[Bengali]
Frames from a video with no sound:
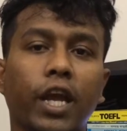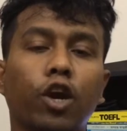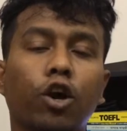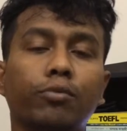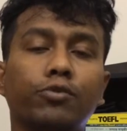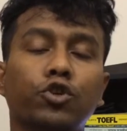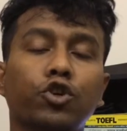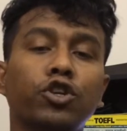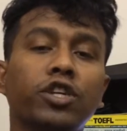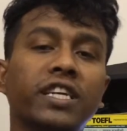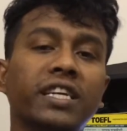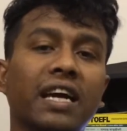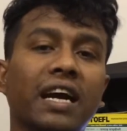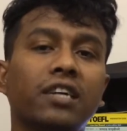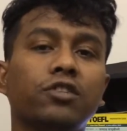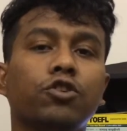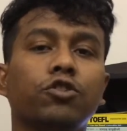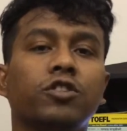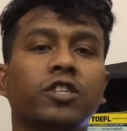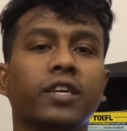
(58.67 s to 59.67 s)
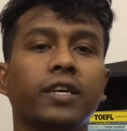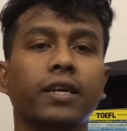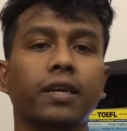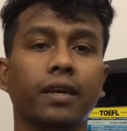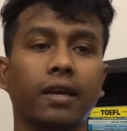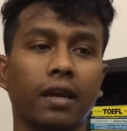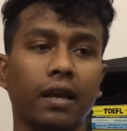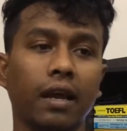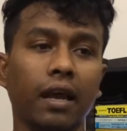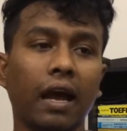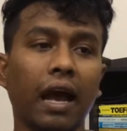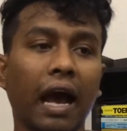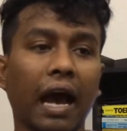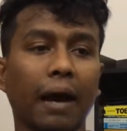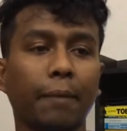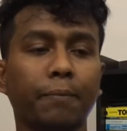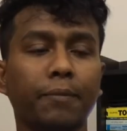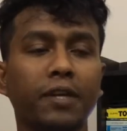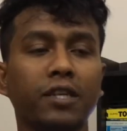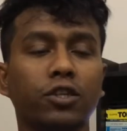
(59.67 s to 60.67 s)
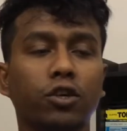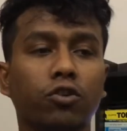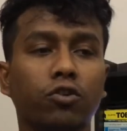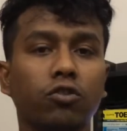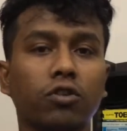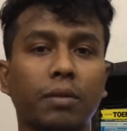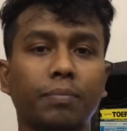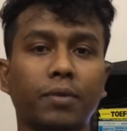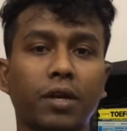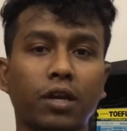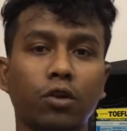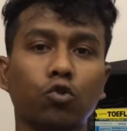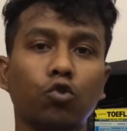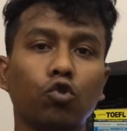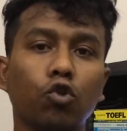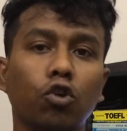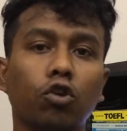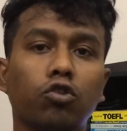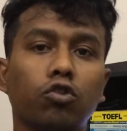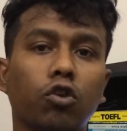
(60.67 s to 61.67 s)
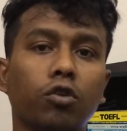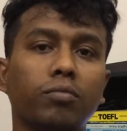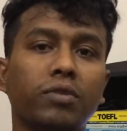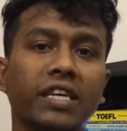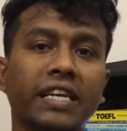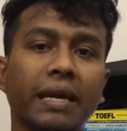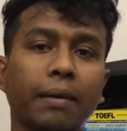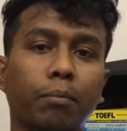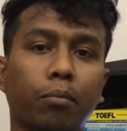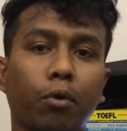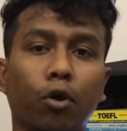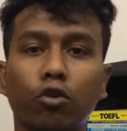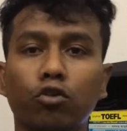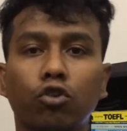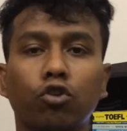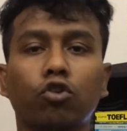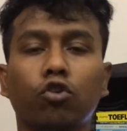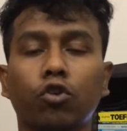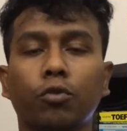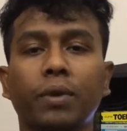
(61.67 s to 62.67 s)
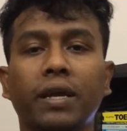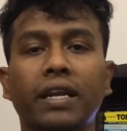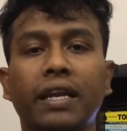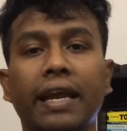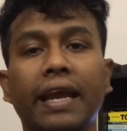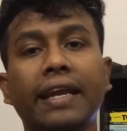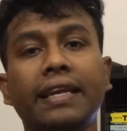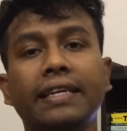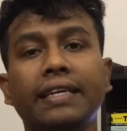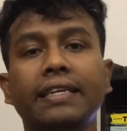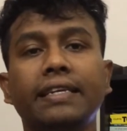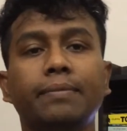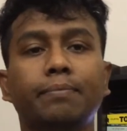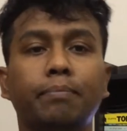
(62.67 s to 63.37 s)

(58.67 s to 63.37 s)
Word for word: এই অপশনটির কাজ হচ্ছে আপনি যখন আপনার গুগল ক্রমটিকে বন্ধ করবেন এটি